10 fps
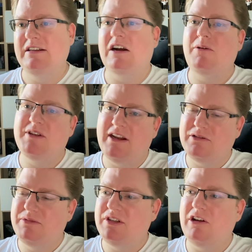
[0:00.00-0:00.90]
Da kommt es dann
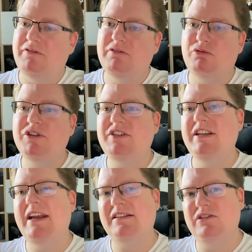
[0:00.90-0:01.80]
also ein bisschen drauf an, wo ist
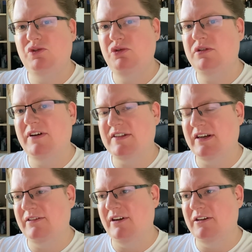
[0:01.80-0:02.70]
die nächste
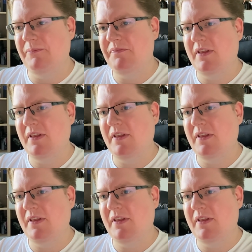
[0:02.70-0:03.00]
Süßwasserquelle